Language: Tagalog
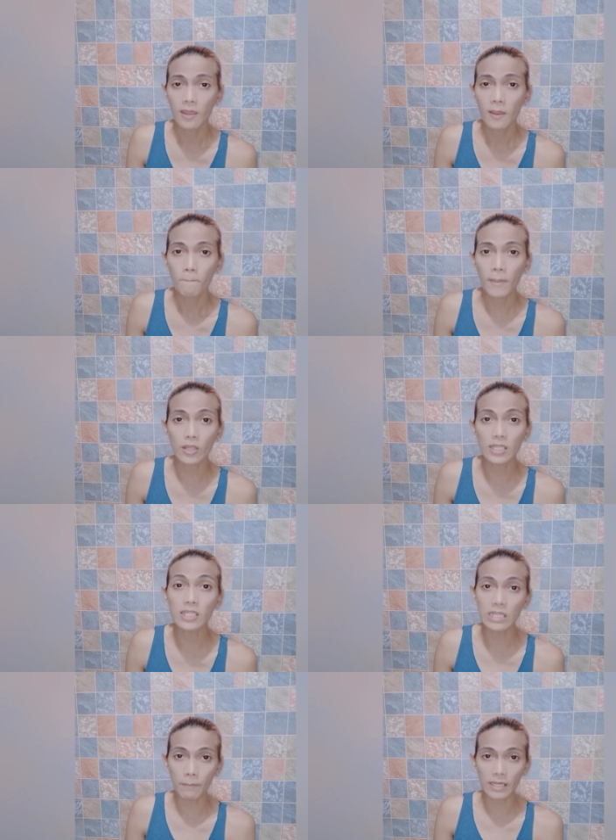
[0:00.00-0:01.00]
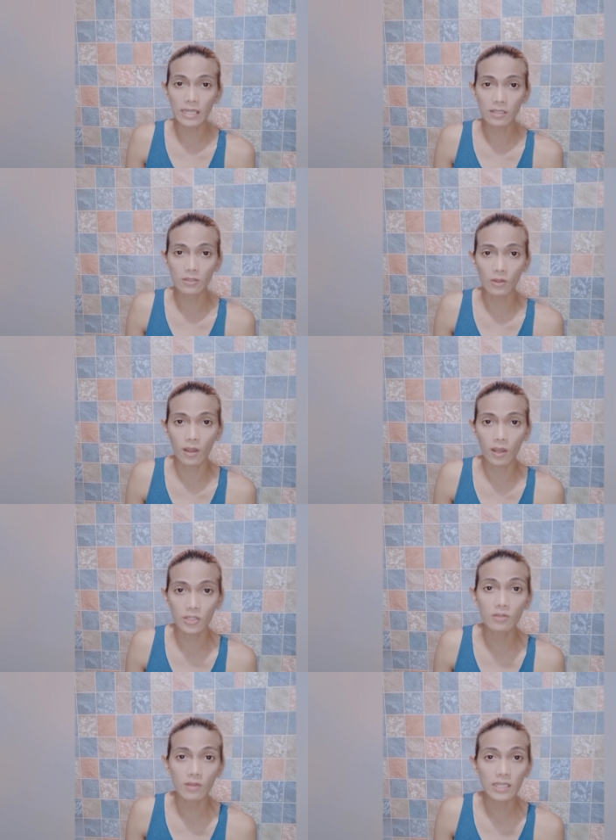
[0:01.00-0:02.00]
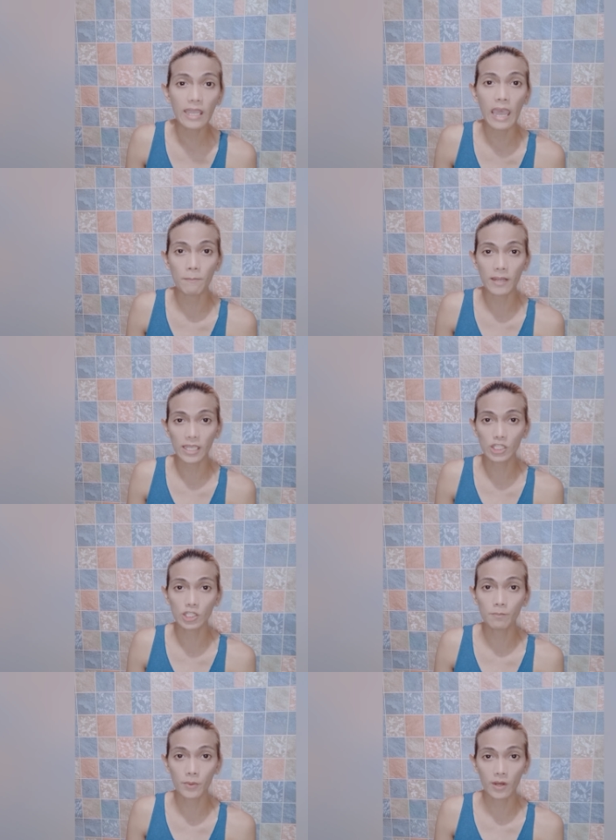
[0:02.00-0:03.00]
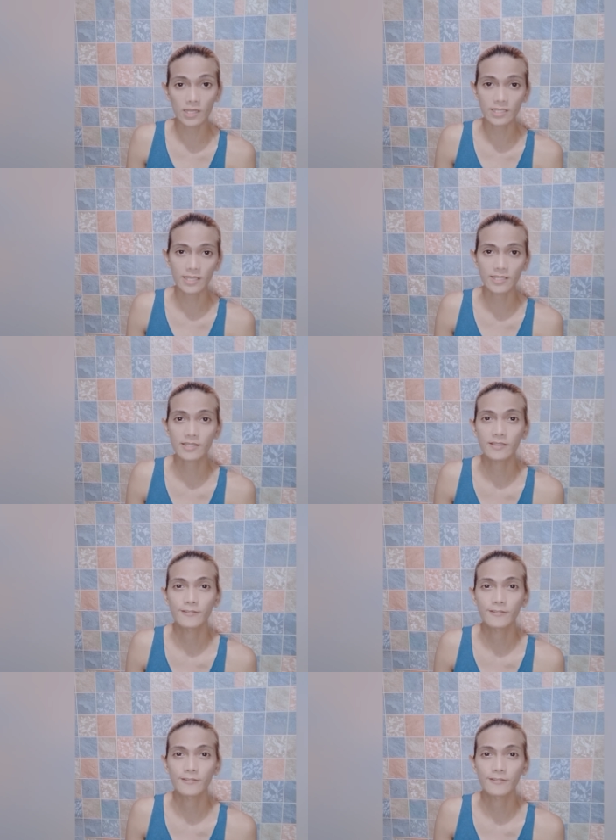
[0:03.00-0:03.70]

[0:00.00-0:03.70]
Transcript: Pero titignan pa natin to uh, during the application process.